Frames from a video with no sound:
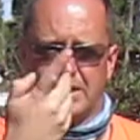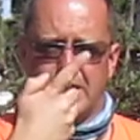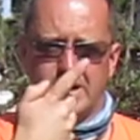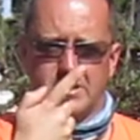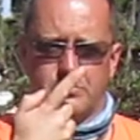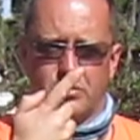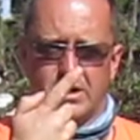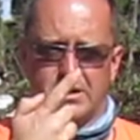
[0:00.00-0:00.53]
na
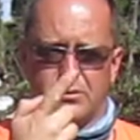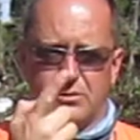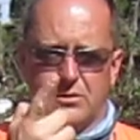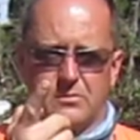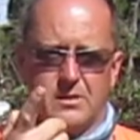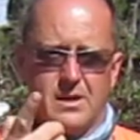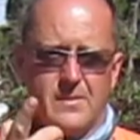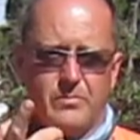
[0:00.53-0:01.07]
nas pokazują.
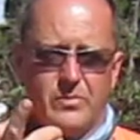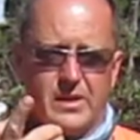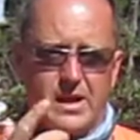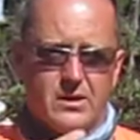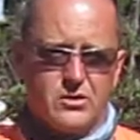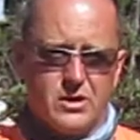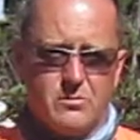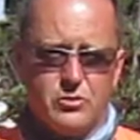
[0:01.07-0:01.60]

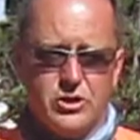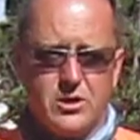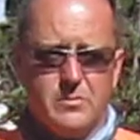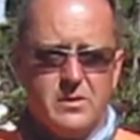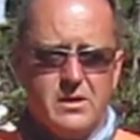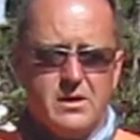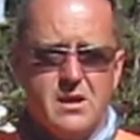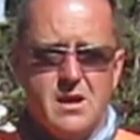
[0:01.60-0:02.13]
Także
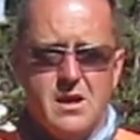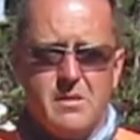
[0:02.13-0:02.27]
musimy